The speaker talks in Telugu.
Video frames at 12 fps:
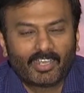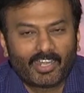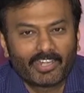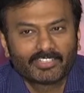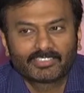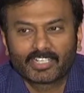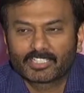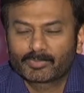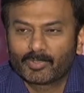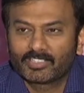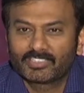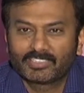ఆడియన్స్
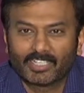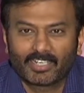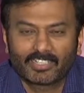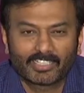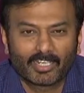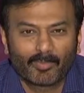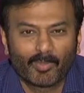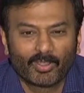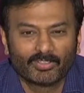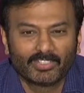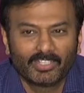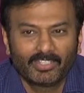రెస్పాన్స్ చాలా చాలా
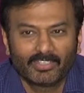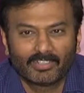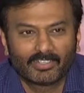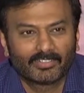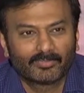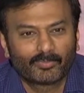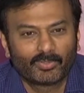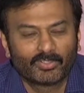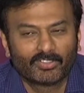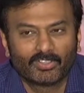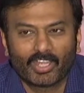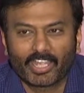బాగుంది
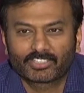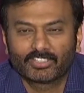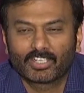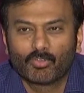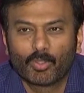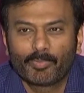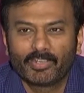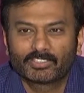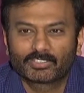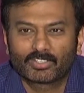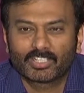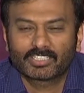ఇప్పుడు యాక్చువల్గా
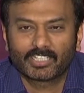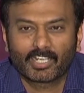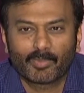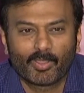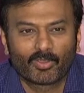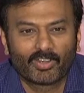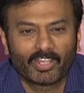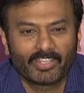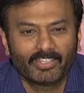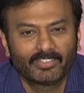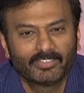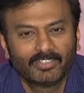ఓపెనింగ్స్ కూడా చాలా బాగున్నాయి